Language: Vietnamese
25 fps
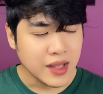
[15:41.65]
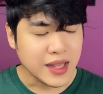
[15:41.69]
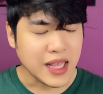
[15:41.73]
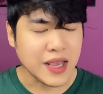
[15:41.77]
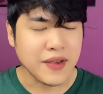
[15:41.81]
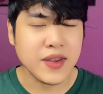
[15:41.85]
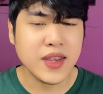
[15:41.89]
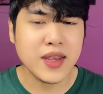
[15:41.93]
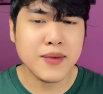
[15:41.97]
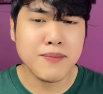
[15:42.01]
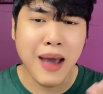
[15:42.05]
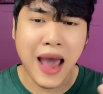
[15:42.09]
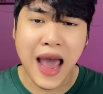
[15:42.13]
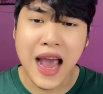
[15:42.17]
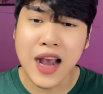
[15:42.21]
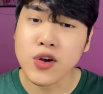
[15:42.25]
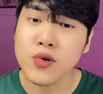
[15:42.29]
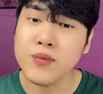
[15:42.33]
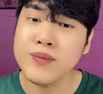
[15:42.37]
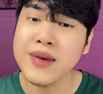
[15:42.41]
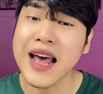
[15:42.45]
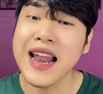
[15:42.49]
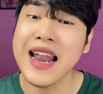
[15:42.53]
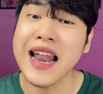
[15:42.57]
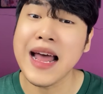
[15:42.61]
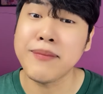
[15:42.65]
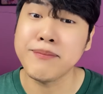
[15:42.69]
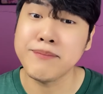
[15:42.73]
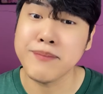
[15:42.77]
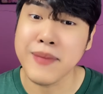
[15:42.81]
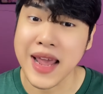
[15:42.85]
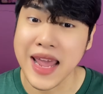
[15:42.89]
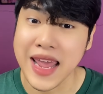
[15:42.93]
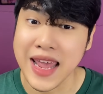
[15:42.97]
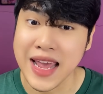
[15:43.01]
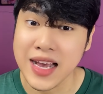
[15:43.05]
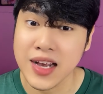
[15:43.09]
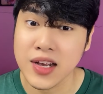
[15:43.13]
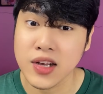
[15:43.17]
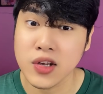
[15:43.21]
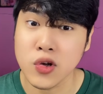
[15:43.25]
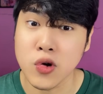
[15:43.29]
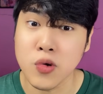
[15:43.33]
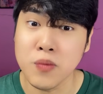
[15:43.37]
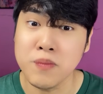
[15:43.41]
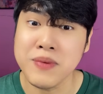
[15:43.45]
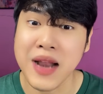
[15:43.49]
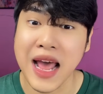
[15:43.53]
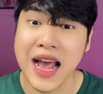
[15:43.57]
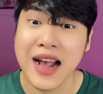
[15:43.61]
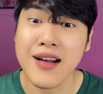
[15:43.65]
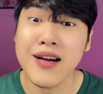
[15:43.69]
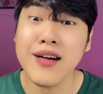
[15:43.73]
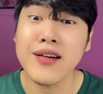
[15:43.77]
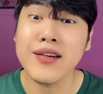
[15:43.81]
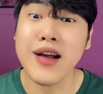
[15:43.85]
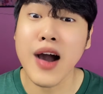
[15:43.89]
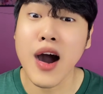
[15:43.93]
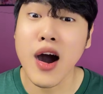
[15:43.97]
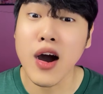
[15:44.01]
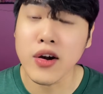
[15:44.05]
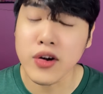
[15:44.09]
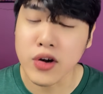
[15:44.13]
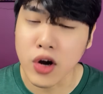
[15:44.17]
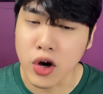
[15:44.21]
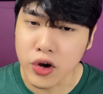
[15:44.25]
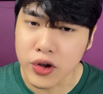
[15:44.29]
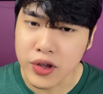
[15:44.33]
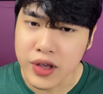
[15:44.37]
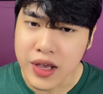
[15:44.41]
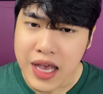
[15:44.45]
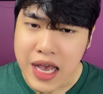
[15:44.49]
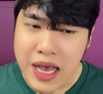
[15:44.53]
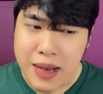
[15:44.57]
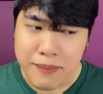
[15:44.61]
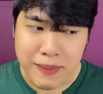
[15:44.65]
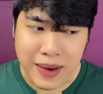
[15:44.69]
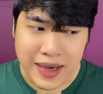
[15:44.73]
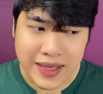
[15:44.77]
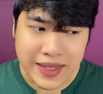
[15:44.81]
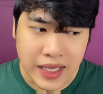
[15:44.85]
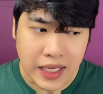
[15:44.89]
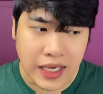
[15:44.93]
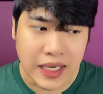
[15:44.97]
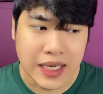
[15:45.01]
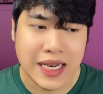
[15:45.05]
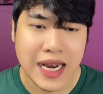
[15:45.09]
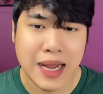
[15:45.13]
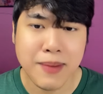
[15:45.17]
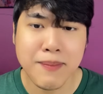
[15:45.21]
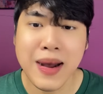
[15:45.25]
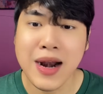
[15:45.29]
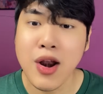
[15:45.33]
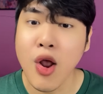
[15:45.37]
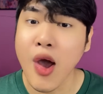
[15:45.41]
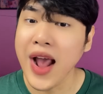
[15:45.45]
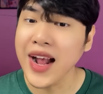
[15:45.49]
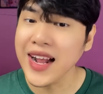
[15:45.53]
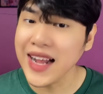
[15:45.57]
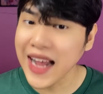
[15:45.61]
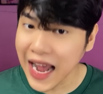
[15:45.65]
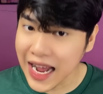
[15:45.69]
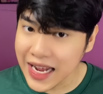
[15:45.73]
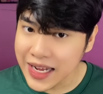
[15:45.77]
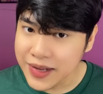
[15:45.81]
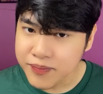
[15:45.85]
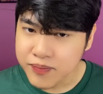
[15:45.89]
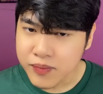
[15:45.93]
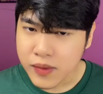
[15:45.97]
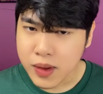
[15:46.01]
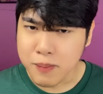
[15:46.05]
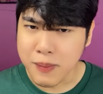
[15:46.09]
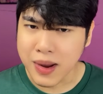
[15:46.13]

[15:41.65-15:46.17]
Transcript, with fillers: Tại vì bả cũng đã là mẹ, cũng đã có con rồi, bả nhìn là bả đoán ngay.